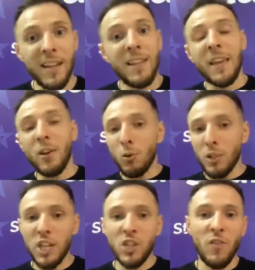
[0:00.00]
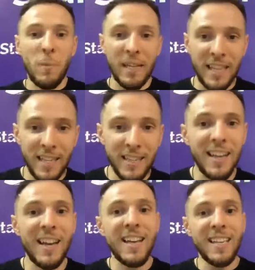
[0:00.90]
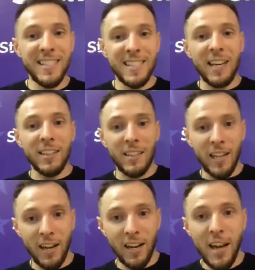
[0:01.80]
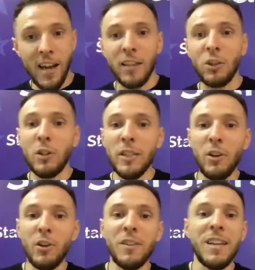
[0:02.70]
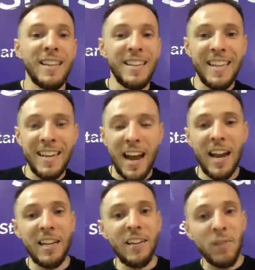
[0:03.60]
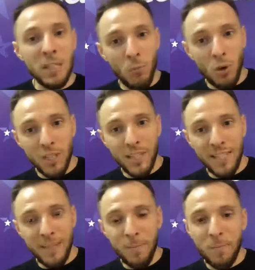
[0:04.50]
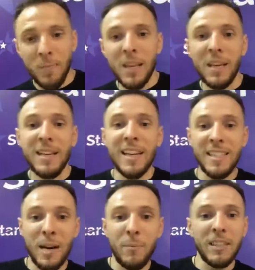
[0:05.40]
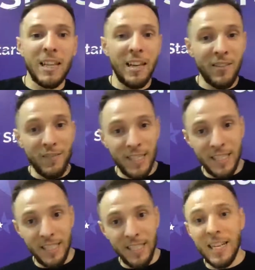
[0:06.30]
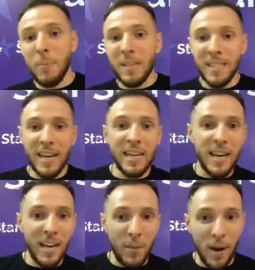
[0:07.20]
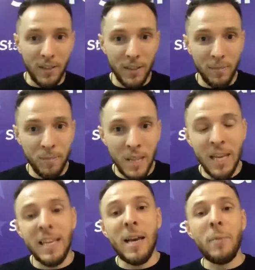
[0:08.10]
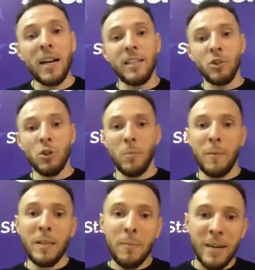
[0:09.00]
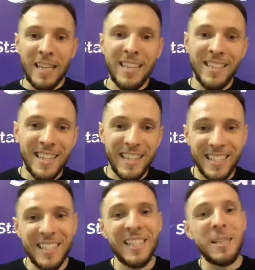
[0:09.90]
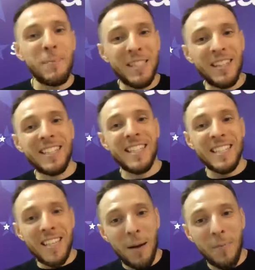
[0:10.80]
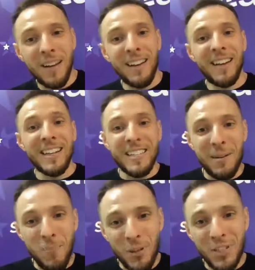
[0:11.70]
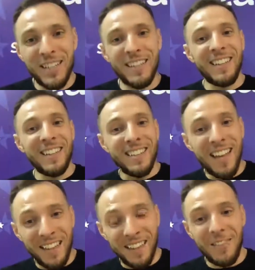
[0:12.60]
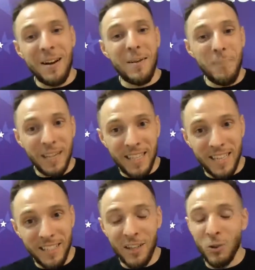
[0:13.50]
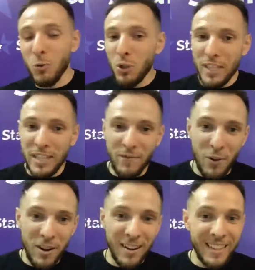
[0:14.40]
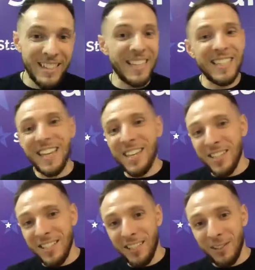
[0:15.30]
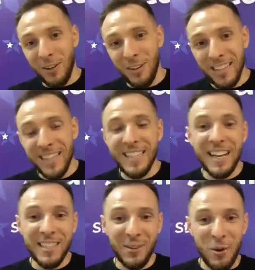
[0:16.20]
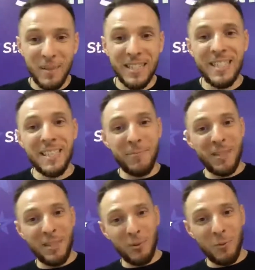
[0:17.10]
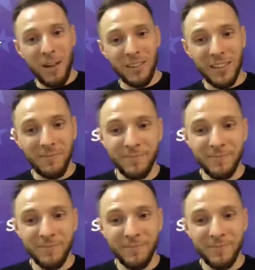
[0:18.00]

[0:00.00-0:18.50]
наикрутейшего маркетинга Start Track, который дает нереальные возможности для заработка в сети, для построения команды. Я бы хотел, чтобы об этом маркетинге рассказал непосредственно сам разработчик данного маркетинга. Лучше него не расскажет никто. Итак, знакомьтесь, Дмитрий Трубалко.